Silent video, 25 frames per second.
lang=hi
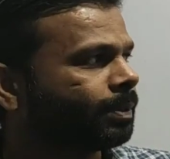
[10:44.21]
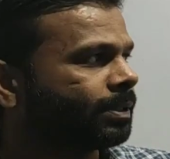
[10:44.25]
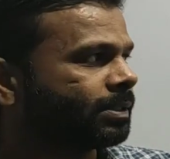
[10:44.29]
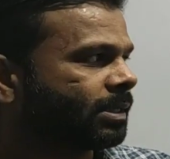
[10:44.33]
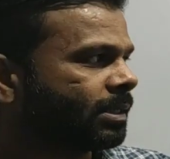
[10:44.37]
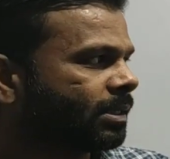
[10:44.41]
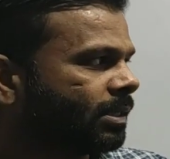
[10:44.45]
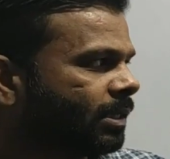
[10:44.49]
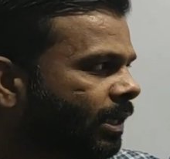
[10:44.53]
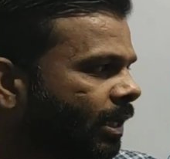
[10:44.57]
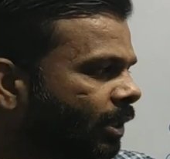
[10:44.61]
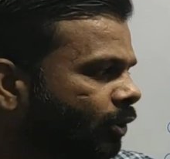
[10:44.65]

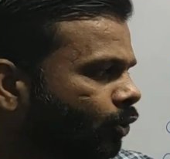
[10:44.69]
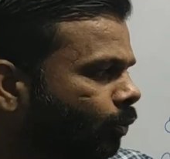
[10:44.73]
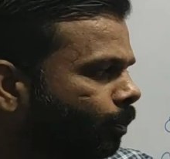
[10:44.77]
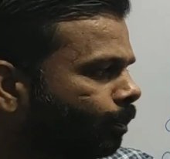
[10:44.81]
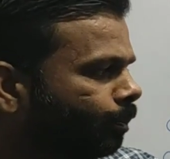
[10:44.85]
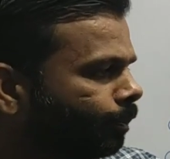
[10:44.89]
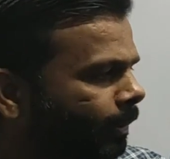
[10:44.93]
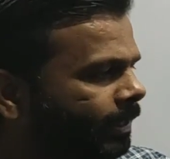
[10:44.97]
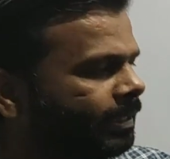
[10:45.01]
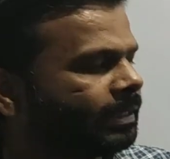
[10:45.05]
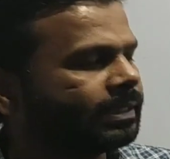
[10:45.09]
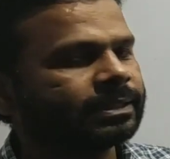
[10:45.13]
पसंद आए तो
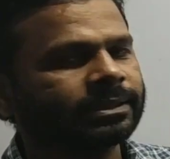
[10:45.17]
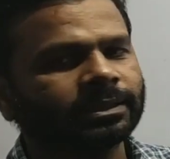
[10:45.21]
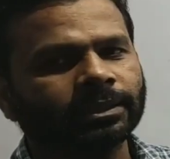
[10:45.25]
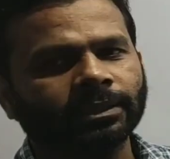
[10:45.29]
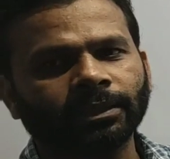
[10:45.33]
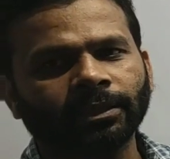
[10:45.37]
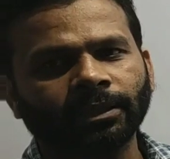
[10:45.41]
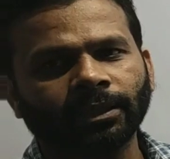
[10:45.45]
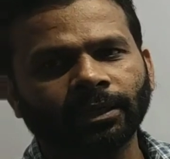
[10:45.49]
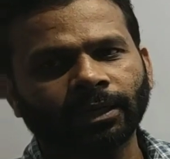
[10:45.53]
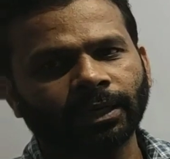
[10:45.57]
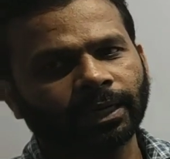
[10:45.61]
प्लीज़
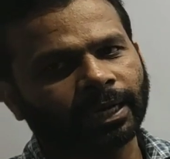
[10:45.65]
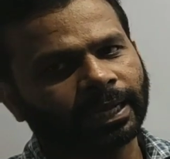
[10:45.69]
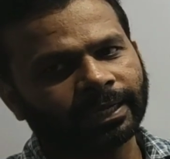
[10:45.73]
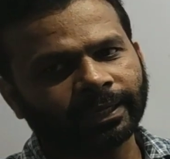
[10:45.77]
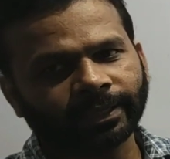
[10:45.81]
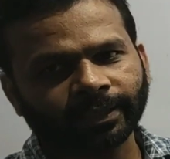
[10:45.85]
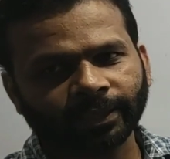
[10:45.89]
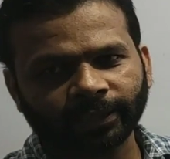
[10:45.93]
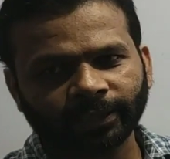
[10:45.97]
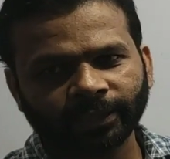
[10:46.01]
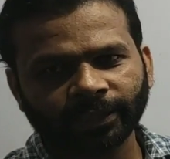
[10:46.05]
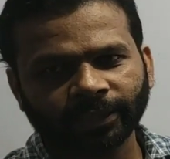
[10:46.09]

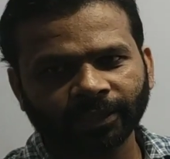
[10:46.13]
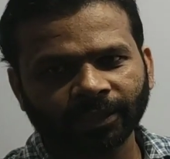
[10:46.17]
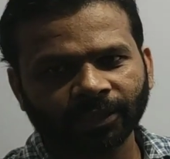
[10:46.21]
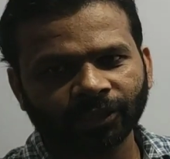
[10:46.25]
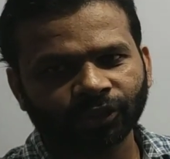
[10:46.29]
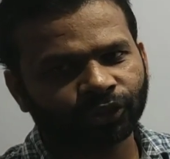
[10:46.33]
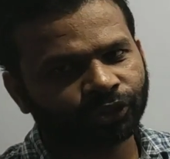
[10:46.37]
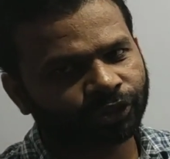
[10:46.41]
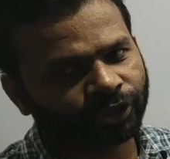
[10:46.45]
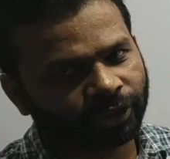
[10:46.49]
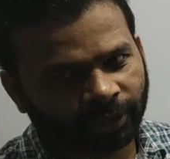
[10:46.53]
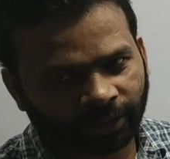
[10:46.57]
लाइक करिएगा
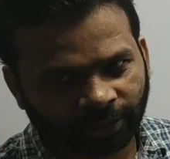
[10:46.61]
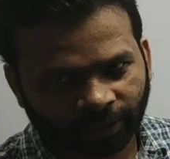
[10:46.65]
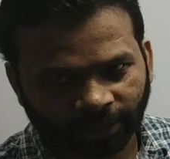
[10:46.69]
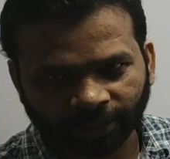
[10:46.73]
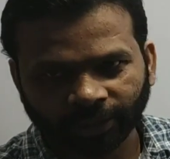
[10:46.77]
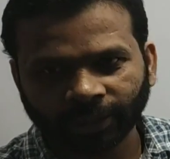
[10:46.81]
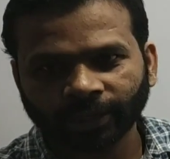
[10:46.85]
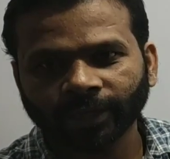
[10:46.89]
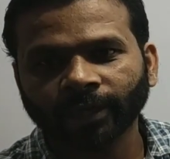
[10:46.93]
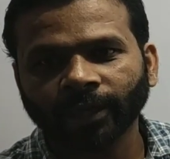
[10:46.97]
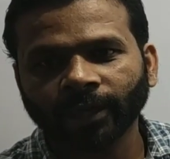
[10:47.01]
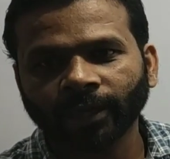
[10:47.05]
शेयर
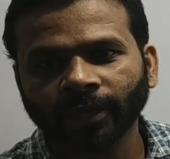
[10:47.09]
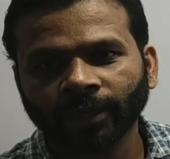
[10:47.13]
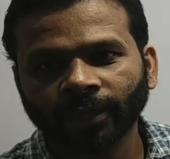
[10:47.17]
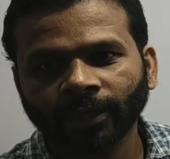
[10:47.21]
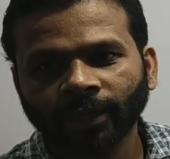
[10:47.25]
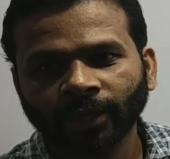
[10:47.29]
करिएगा